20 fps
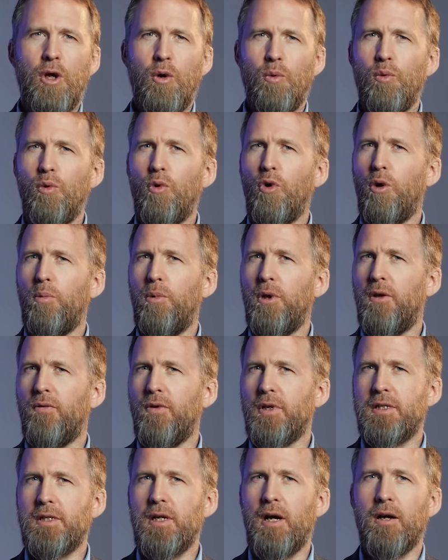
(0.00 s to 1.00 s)
Ungläubige
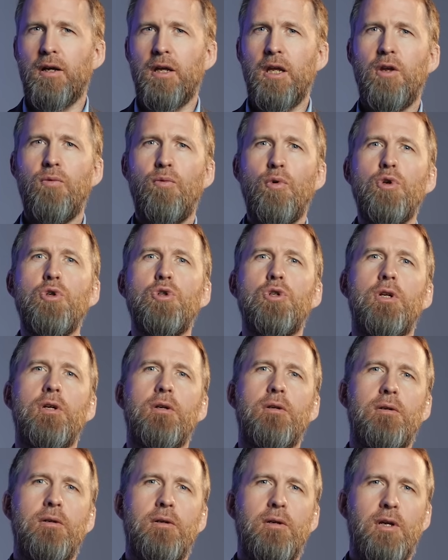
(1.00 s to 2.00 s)
wird sagen, ich
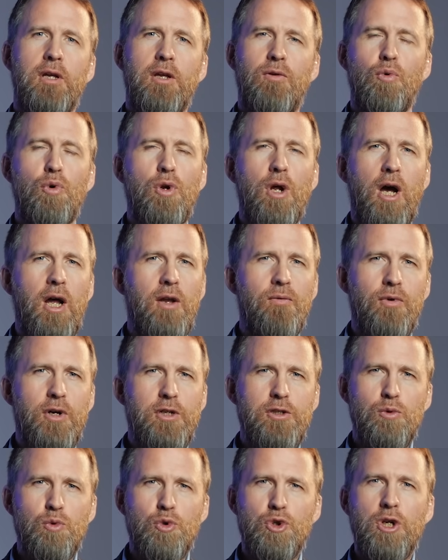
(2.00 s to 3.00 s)
wünschte, ich würde
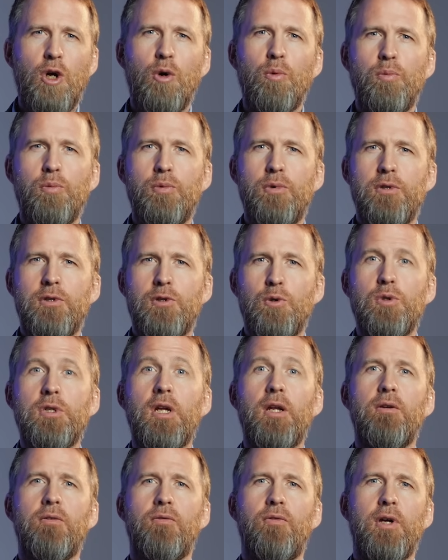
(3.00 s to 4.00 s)
einfach zu Staub, zu
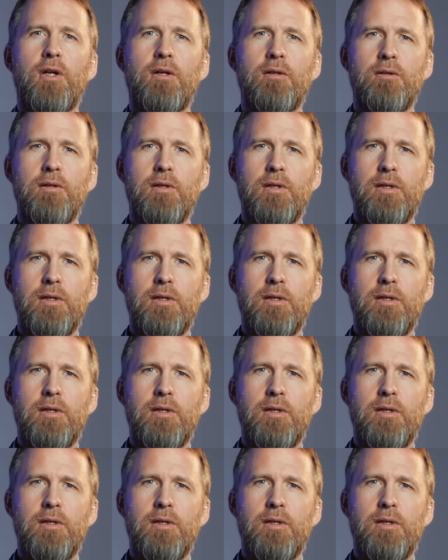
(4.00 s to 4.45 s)
Sand werden.